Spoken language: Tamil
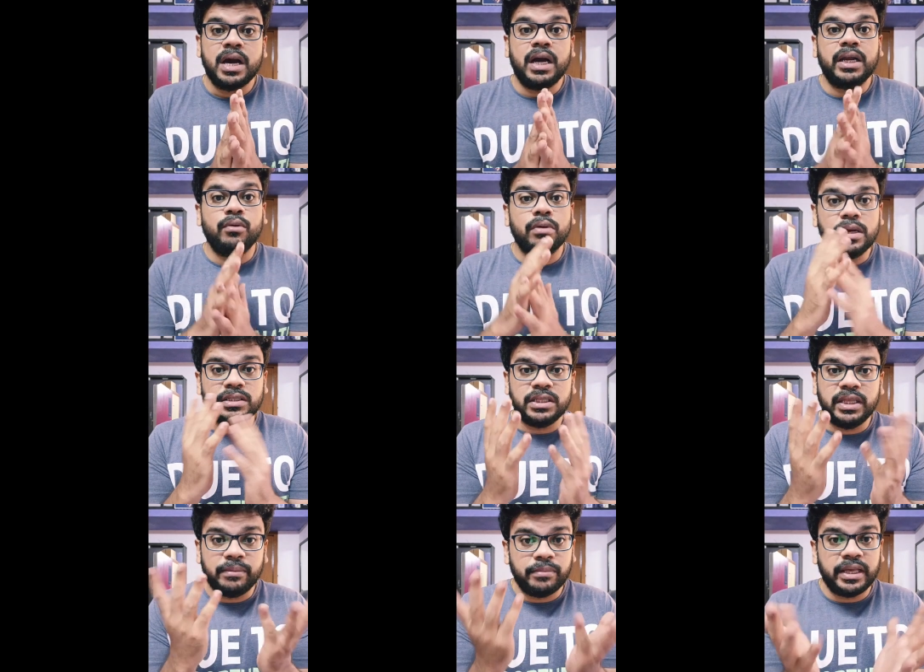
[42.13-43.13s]
ஆனால் ஒரு
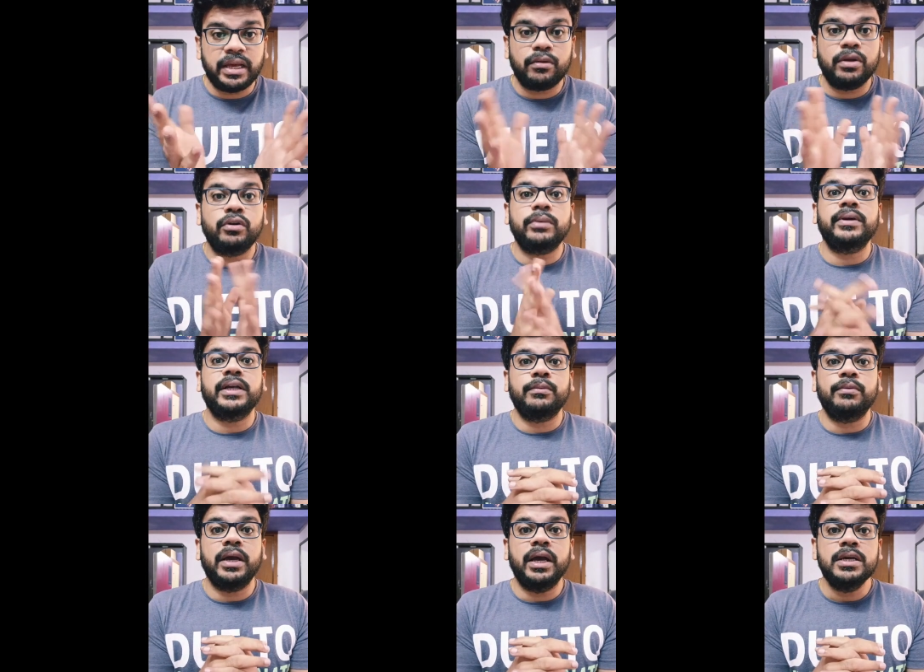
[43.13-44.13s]
லட்சத்தி எண்பதாயிரம் கூட தொட
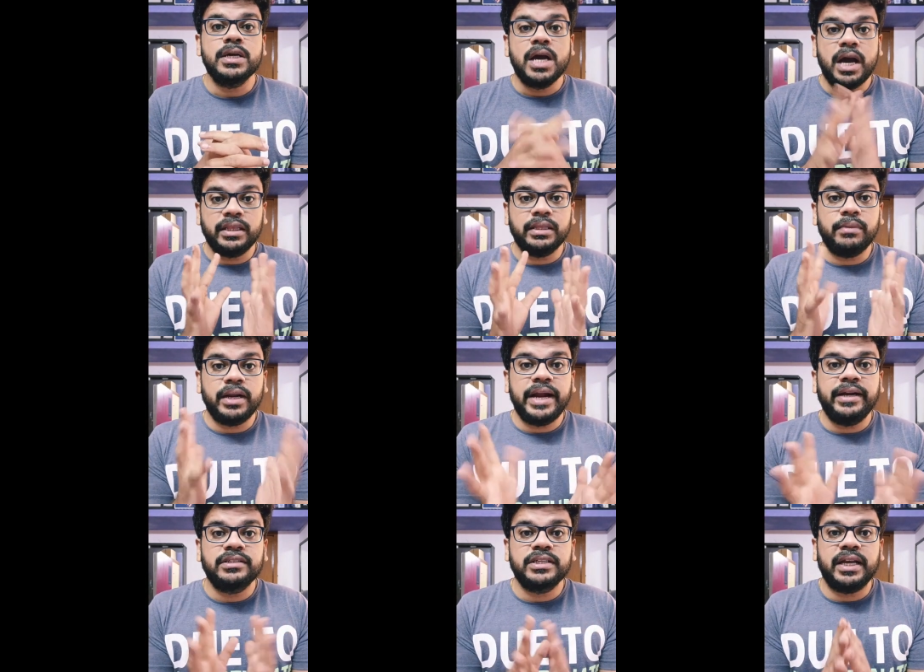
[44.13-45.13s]
மாட்டார் போல் அந்த மாதிரி
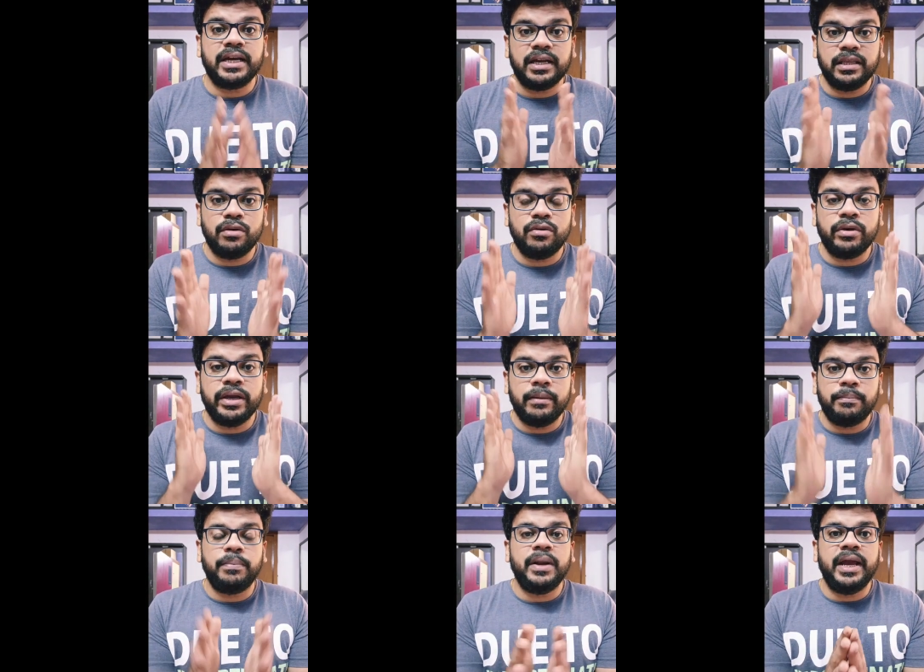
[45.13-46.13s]
ஆயிடுச்சு ஏன்னா கதிரவனுடைய
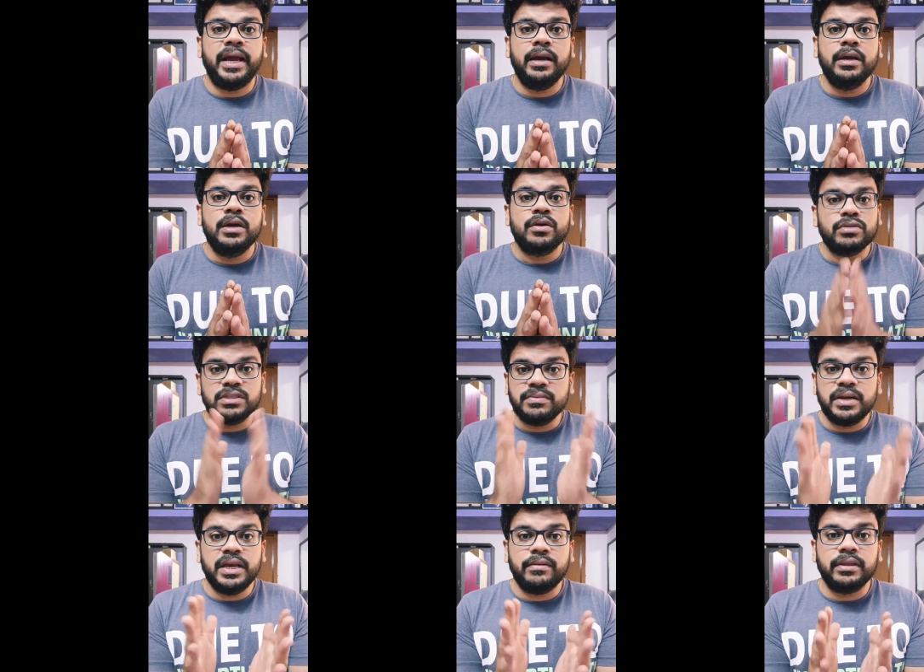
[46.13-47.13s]
பிளே கொஞ்சம்
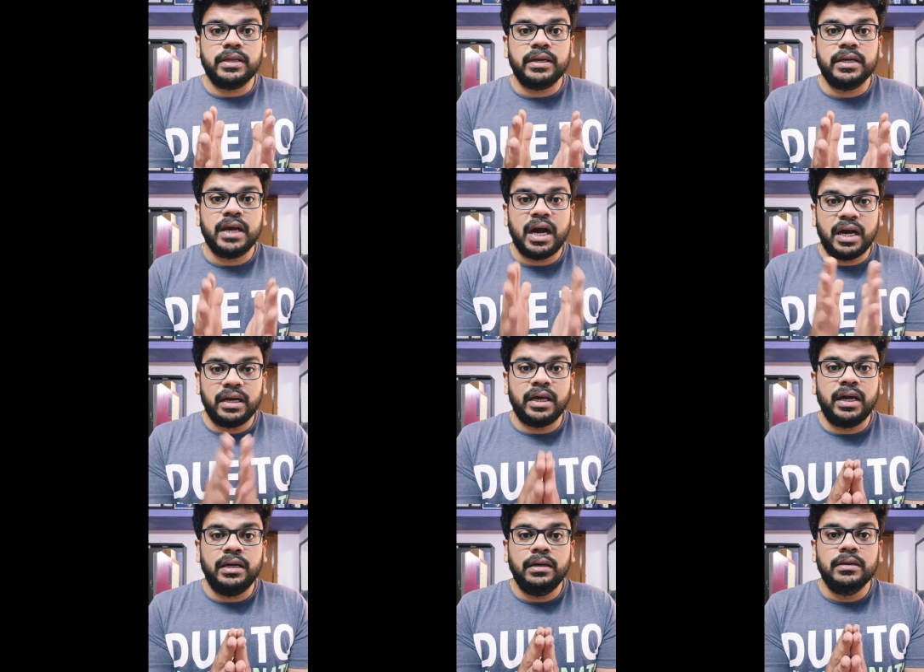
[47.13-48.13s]
வெளியே வந்திருக்கு
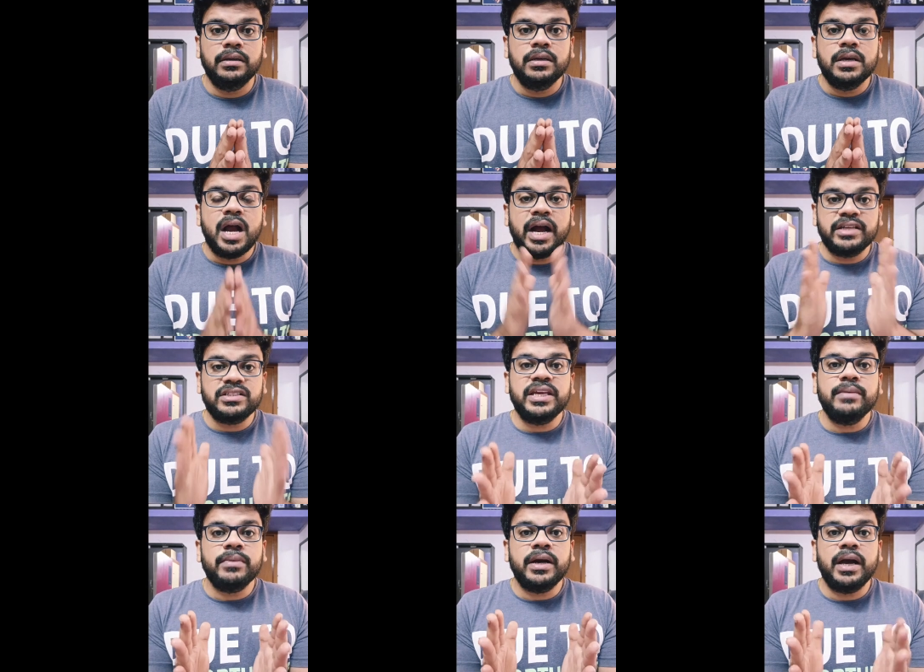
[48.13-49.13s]
ஆனால்
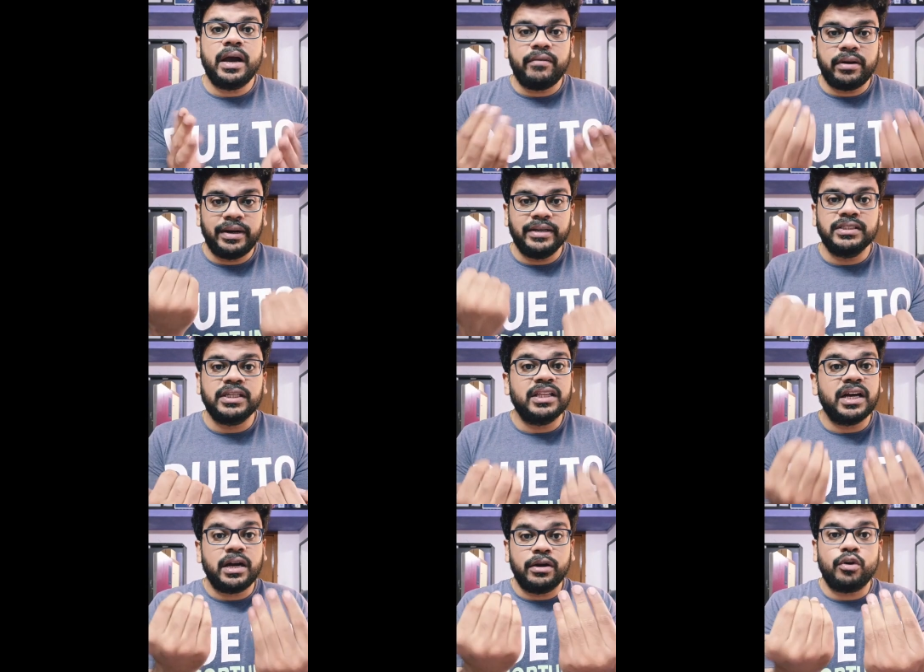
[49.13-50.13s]
அசீமை அவர்
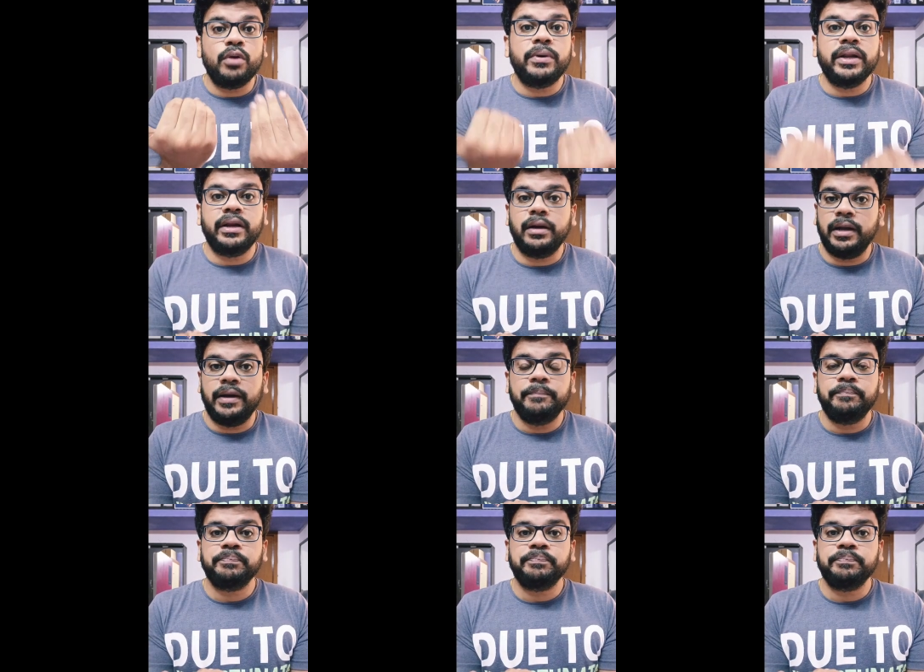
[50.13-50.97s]
நினச்சிருந்தா கண்ட்ரோல் பண்ணியிருக்கலாம்